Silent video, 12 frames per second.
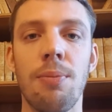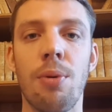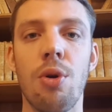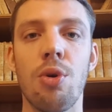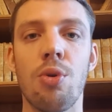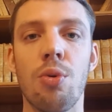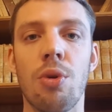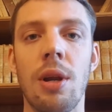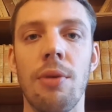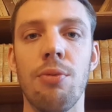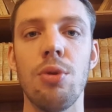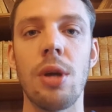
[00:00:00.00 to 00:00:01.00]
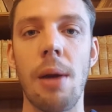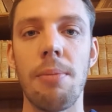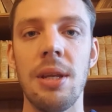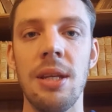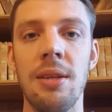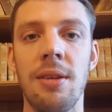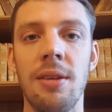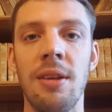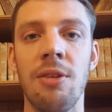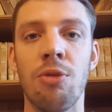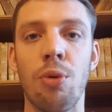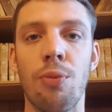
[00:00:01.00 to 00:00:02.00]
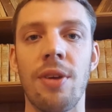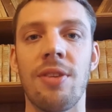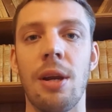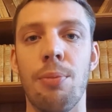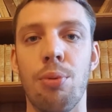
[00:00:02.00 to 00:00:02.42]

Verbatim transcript: qui prend en compte la vulnérabilité des eaux face